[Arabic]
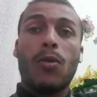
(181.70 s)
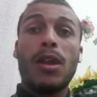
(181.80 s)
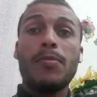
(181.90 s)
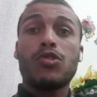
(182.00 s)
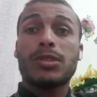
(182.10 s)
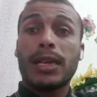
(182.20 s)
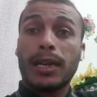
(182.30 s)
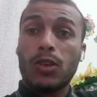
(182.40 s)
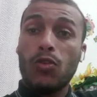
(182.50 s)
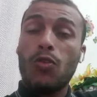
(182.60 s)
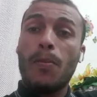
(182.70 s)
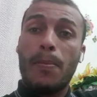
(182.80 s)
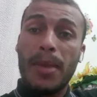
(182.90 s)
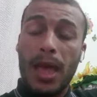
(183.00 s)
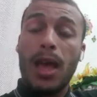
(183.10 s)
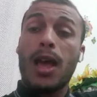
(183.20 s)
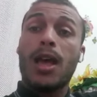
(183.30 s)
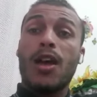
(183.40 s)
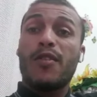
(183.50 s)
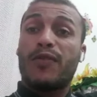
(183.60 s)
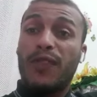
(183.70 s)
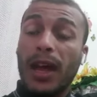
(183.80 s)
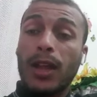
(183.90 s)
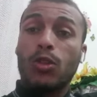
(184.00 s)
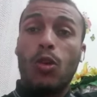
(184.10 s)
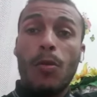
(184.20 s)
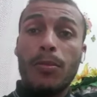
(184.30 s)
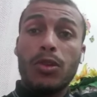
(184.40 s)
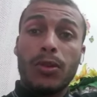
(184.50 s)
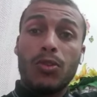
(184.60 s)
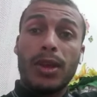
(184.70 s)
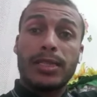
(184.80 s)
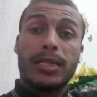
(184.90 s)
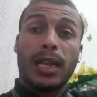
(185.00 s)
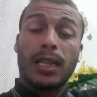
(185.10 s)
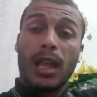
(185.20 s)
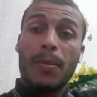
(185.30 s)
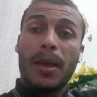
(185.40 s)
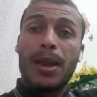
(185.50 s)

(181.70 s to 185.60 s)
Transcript: ولم يصرحوا بها فقط هم يريدون استقطاب